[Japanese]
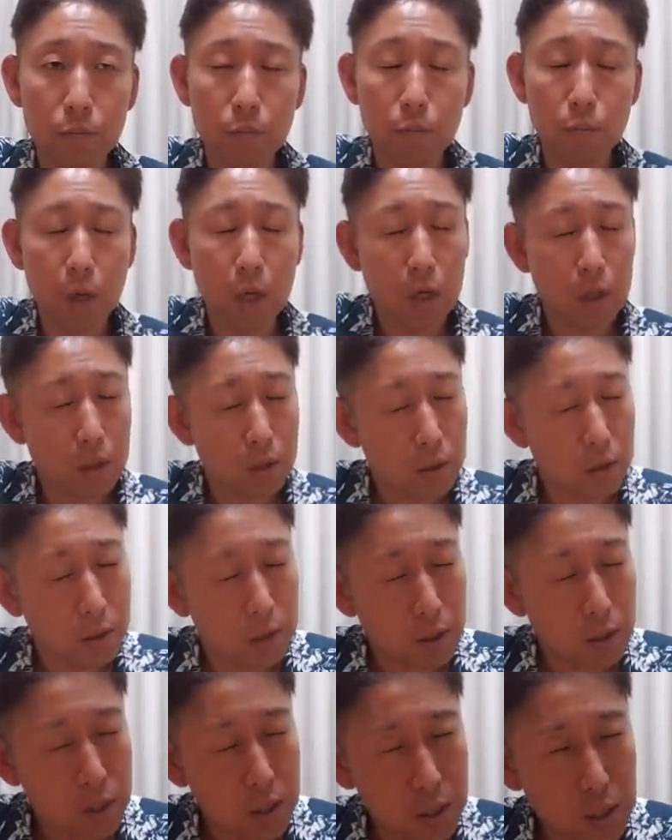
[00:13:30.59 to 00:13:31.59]
まあ
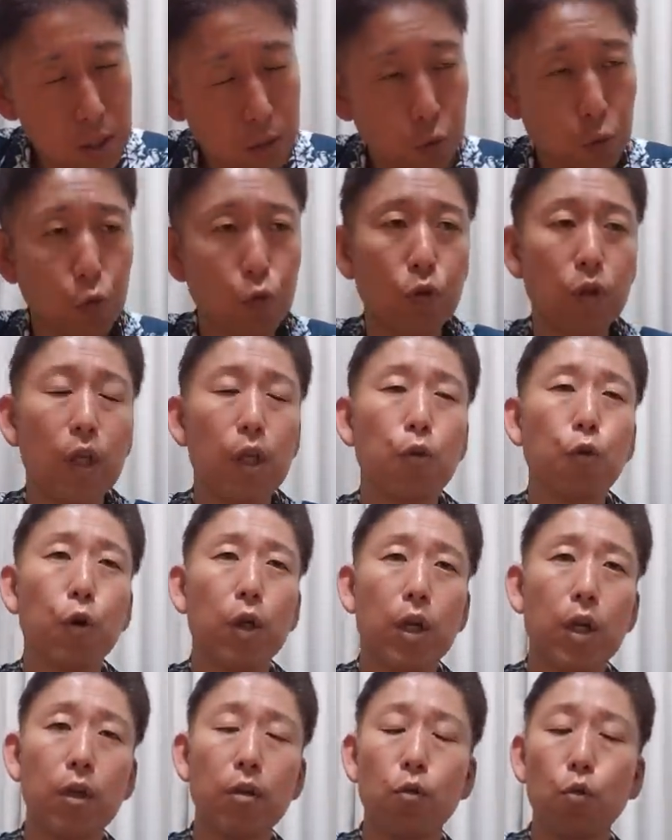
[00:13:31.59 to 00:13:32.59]
1位と言っていいの
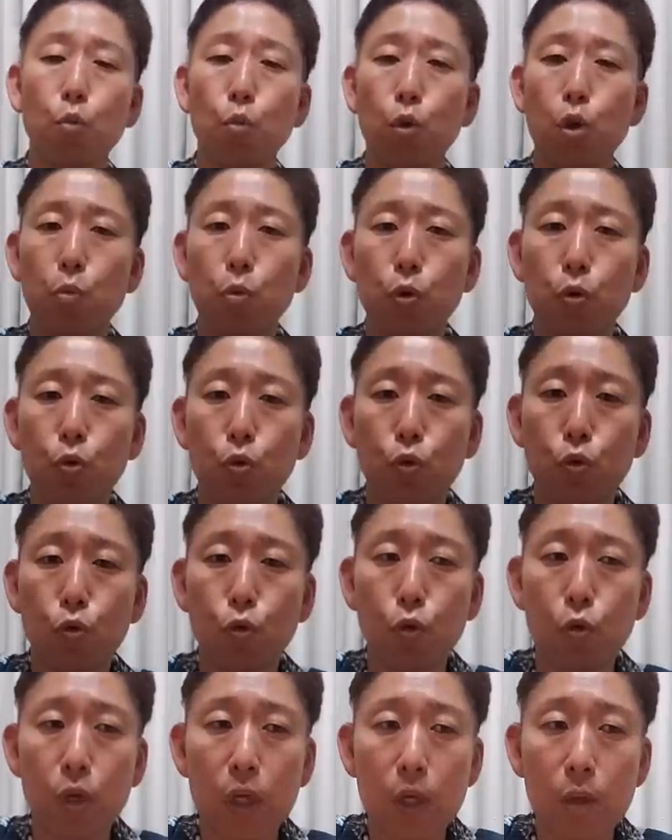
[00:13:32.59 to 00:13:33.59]
かなその森本君
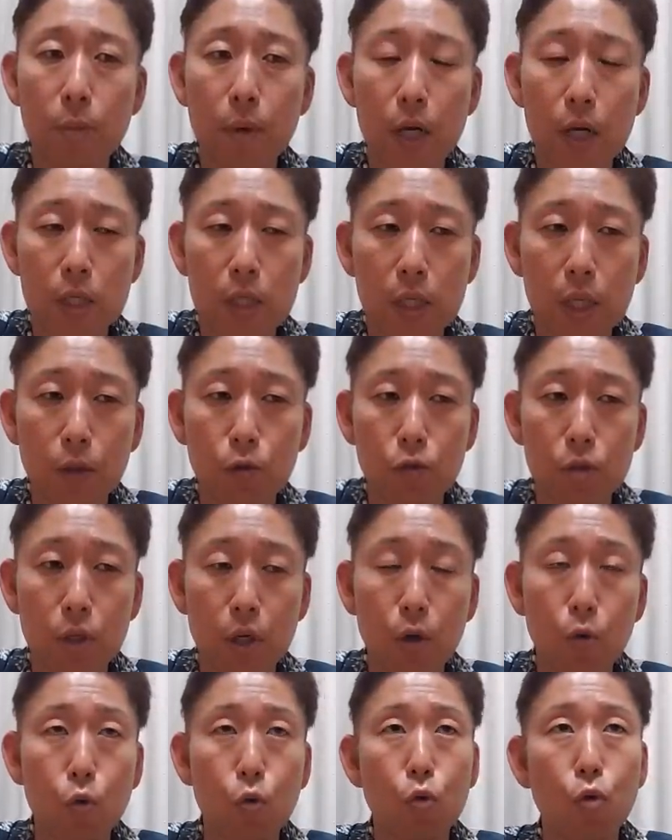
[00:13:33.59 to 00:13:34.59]
の言い回しだとし
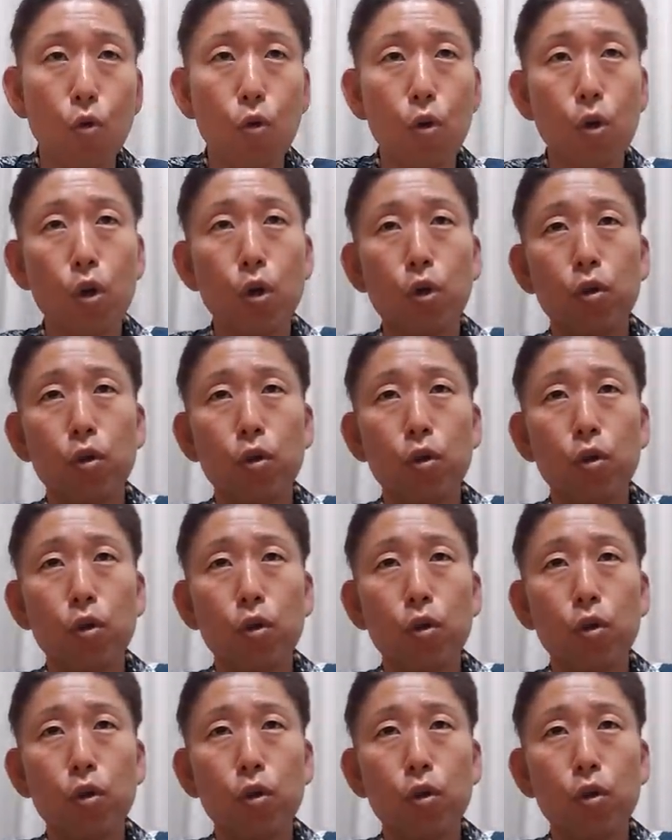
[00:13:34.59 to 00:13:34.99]
たらこの